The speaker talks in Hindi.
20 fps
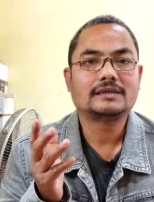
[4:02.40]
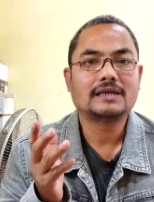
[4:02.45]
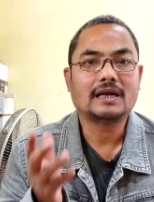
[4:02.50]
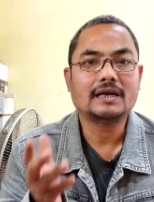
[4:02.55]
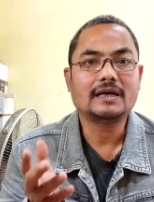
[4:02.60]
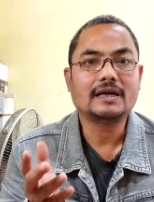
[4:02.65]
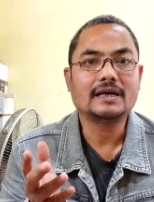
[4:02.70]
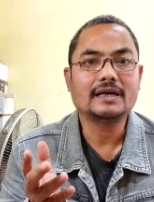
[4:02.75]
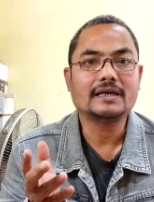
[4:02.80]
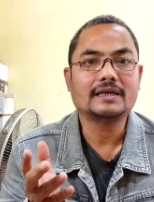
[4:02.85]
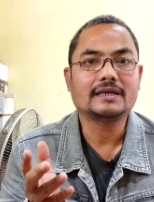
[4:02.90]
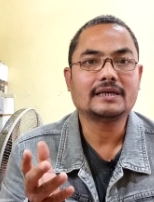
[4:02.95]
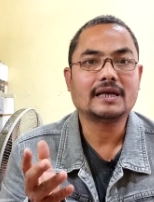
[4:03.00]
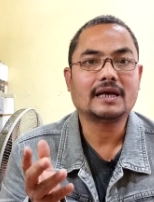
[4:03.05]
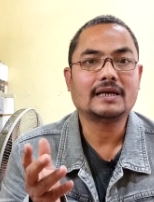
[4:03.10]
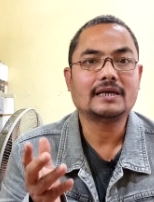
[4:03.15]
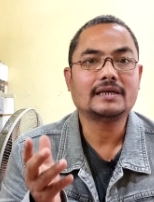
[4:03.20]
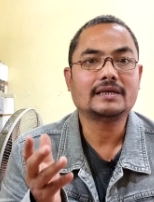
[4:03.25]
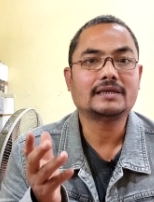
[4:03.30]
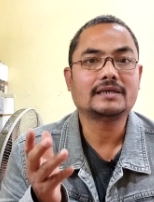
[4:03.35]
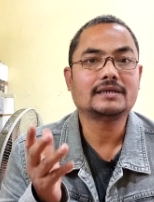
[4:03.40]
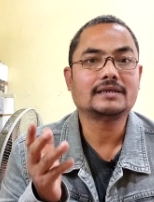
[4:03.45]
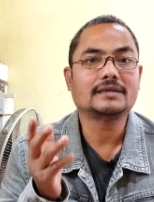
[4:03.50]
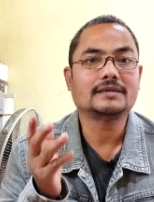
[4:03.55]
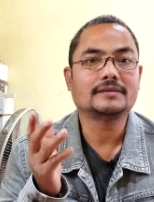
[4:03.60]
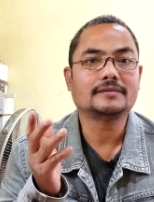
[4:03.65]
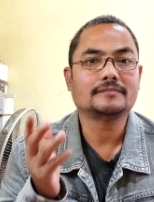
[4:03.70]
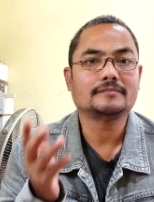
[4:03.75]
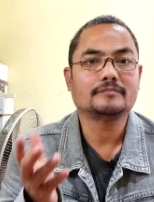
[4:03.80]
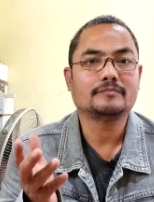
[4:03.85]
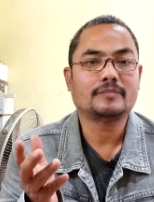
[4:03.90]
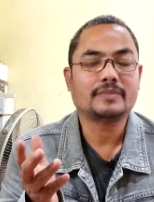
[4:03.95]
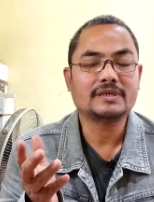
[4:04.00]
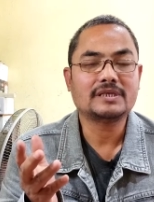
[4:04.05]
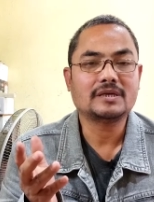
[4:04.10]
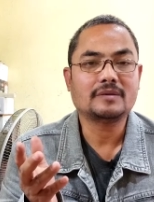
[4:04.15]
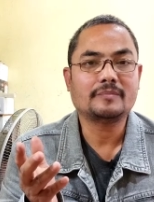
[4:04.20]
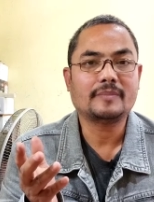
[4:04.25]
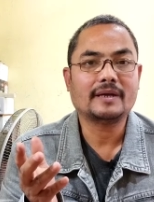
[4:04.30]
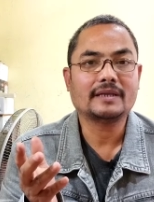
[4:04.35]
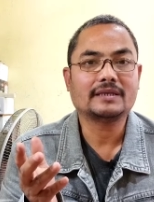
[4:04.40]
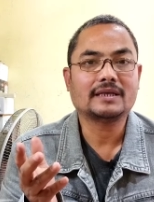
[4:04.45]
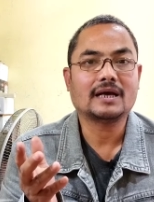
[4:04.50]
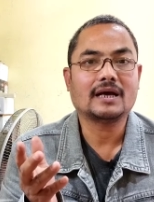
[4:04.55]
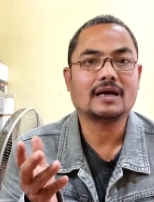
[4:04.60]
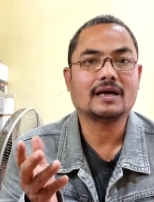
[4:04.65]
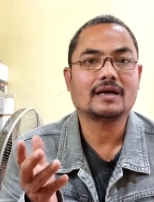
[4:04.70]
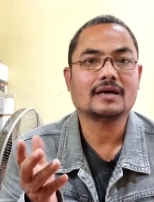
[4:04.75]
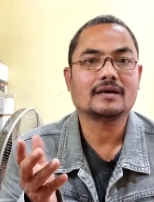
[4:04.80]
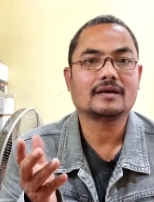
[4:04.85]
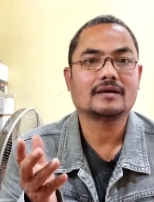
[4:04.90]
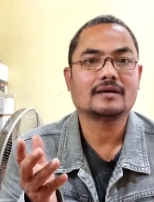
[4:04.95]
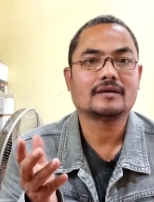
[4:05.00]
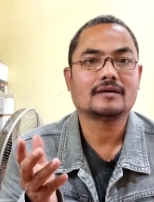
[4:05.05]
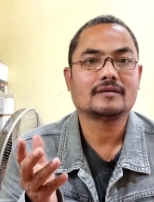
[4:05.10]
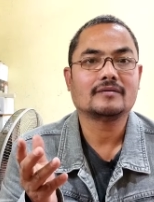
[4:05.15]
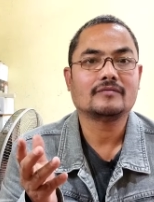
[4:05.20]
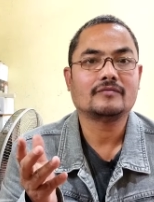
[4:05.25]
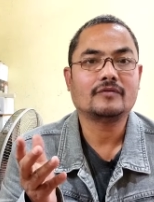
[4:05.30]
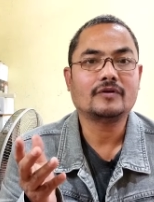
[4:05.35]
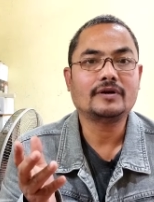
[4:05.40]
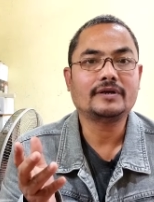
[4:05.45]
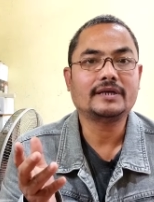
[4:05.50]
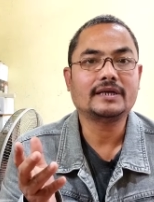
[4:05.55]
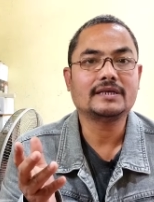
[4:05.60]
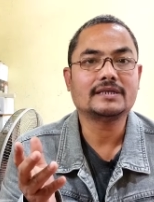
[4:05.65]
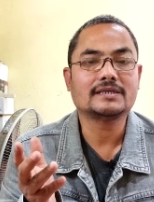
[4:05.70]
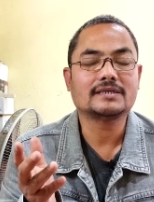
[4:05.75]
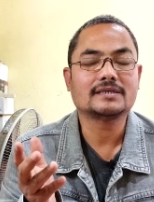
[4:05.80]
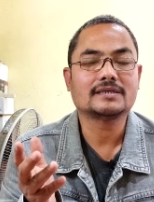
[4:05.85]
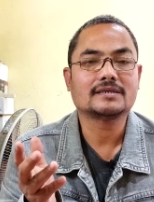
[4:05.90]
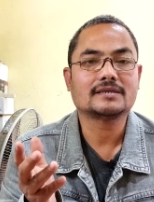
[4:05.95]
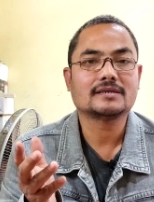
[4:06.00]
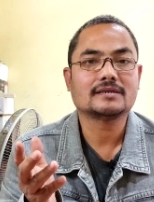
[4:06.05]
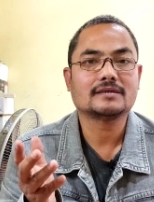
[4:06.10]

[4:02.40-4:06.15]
थंडरिंग यानी कि वज्रपात का वोल्टेज